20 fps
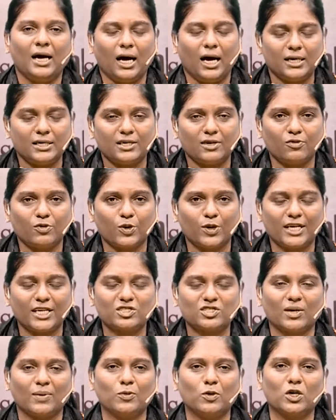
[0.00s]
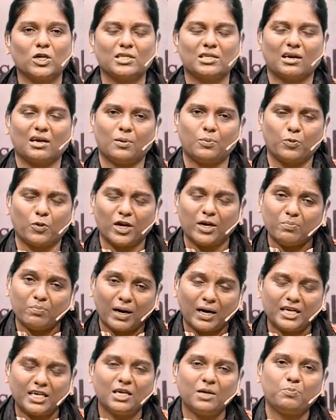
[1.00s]
ஆண்டவருடைய சமூகத்தில் போய்
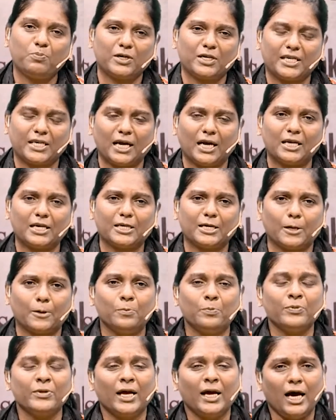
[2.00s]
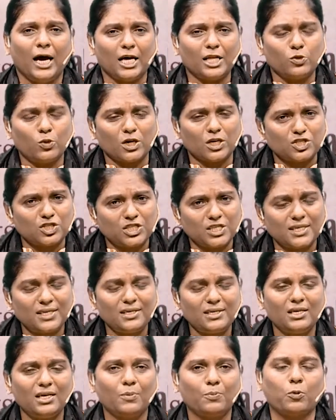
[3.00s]
மன்னிப்பு கேளுங்க அது ஒரு
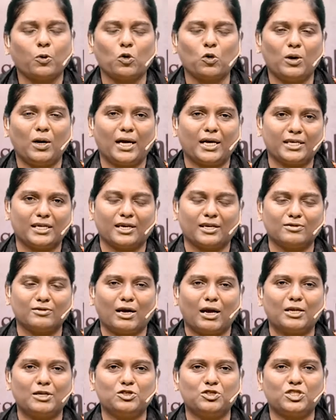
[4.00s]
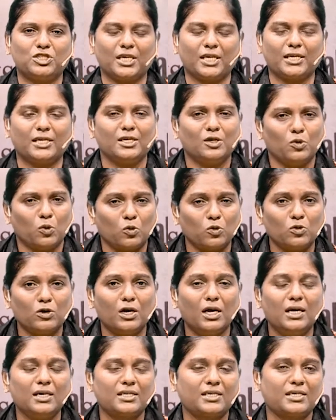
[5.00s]
சின்ன பொருளாக இருந்தாலும் சரி
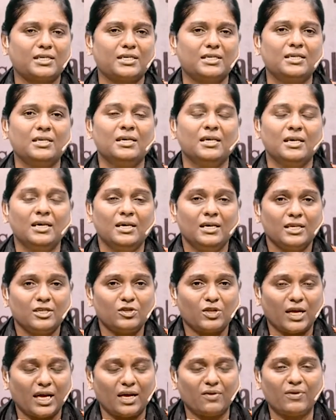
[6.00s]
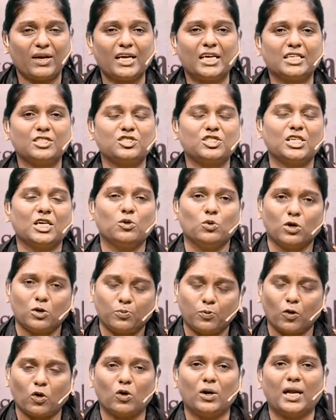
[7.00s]
உங்களுக்கு தேவையற்ற ஒரு
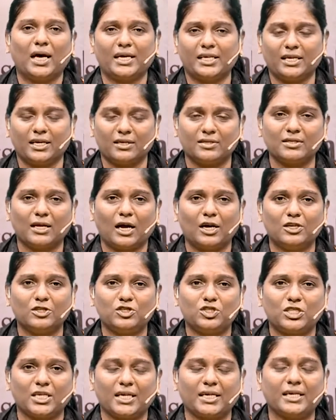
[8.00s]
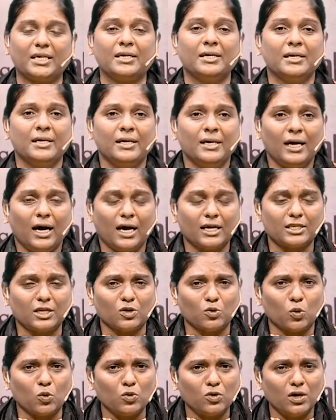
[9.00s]
பொருளாக இருந்தாலும் சரி அது
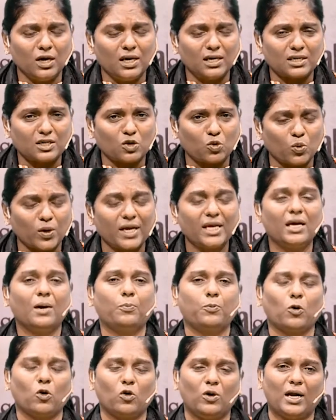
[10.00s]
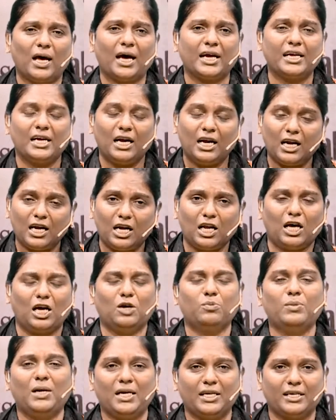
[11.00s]
உங்களுக்குரிய பொருளாக
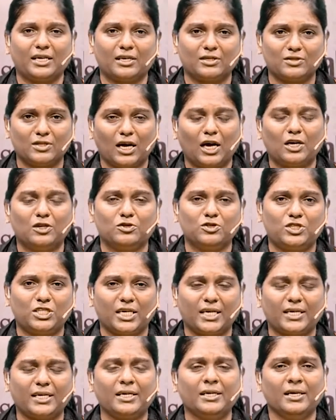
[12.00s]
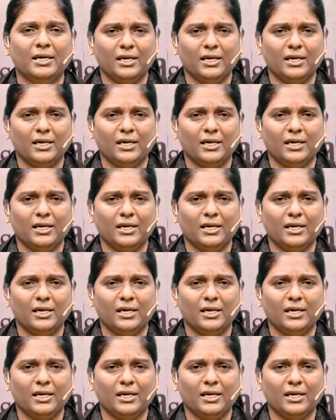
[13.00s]
இல்லாமல் இருந்தாலும் சரி